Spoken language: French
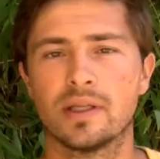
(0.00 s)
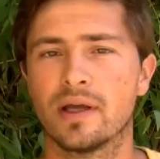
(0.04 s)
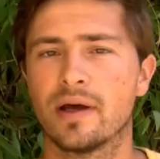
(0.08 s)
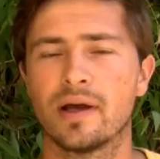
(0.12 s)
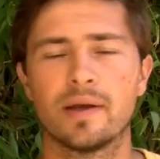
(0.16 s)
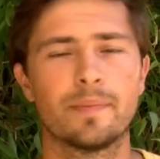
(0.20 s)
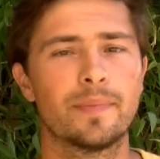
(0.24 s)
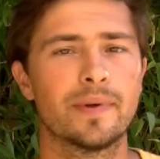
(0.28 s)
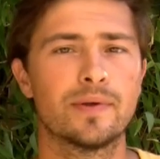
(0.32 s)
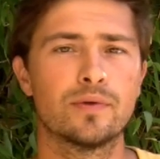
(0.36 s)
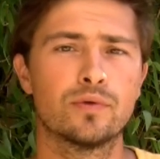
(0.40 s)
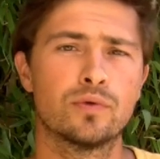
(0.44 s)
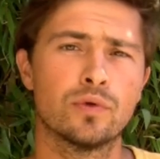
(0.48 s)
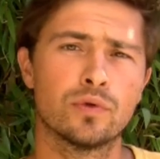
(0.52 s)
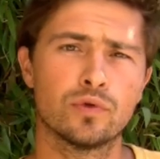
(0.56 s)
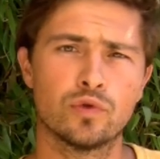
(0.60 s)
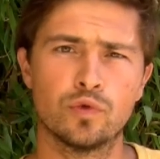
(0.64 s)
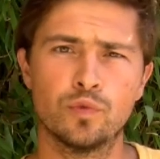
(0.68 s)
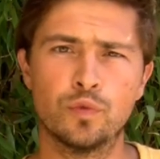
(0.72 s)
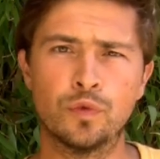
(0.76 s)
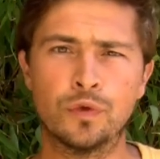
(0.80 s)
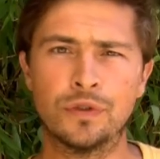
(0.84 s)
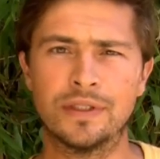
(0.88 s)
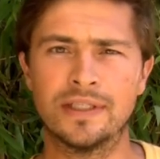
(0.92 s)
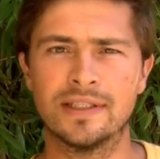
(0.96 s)
il travaille pas du tout dans
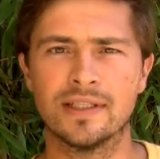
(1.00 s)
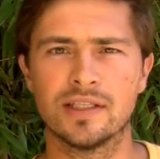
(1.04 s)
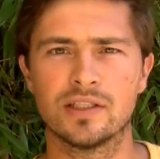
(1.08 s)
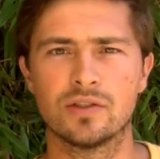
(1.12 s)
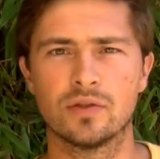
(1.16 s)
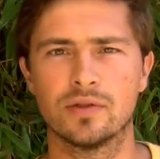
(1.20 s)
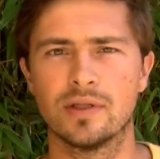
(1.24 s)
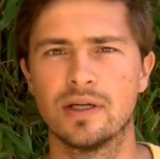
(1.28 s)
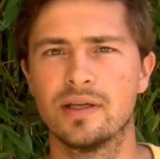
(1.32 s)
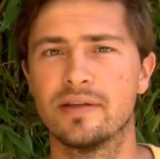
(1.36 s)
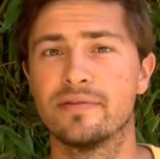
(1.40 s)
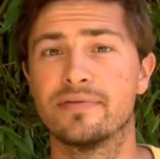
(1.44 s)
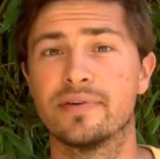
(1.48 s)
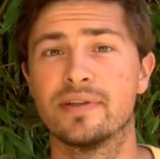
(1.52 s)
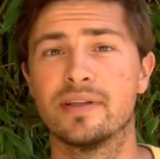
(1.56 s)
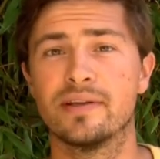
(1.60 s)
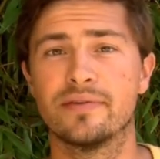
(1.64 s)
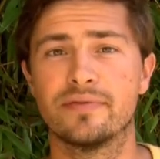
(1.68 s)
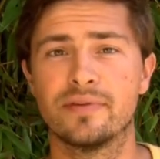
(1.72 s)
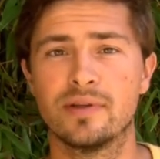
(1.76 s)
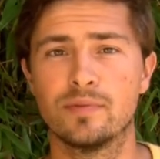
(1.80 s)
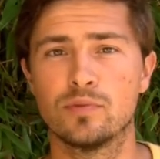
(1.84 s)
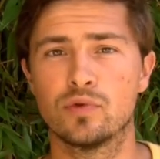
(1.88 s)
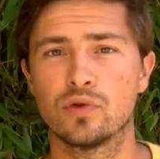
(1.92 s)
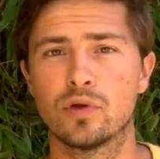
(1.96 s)
une multinationale, il fait des
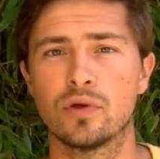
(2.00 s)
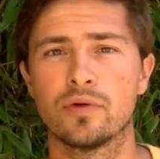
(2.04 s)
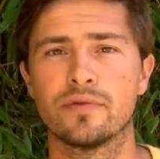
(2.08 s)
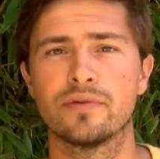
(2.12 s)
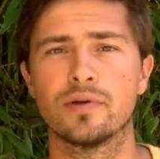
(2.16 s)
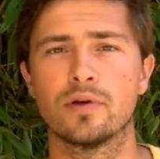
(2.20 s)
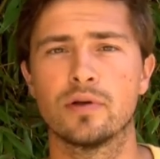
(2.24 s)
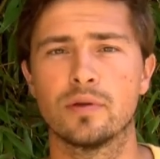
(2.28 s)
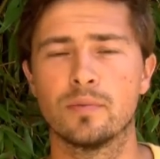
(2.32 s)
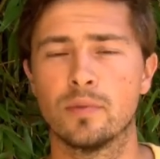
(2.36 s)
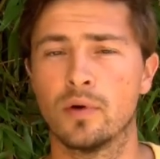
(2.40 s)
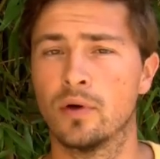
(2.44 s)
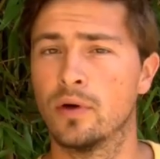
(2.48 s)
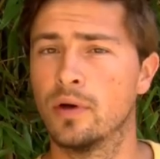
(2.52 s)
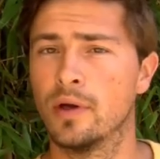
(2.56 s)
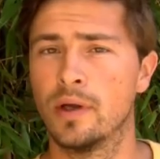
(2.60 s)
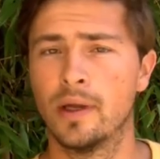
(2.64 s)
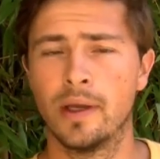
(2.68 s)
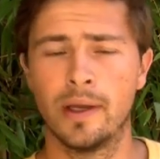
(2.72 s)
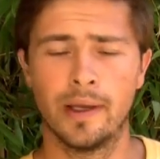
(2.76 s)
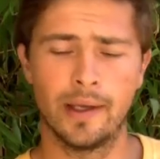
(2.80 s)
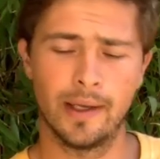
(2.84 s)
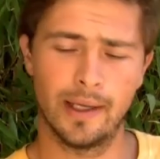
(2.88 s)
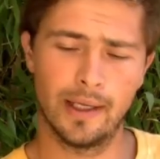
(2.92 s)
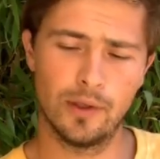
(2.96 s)
films sur l'environnement.
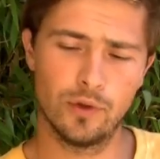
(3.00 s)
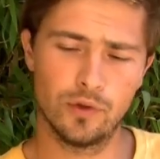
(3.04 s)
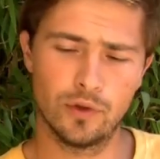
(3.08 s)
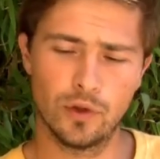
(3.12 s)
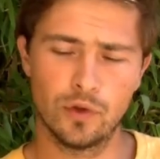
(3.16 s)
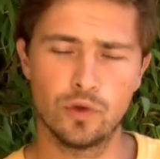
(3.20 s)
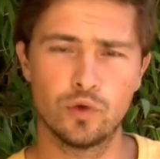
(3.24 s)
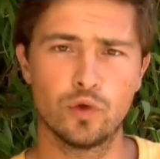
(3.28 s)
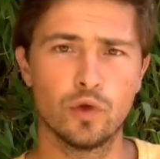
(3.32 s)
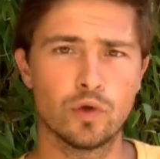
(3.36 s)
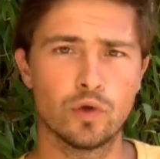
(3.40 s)
Il lui donne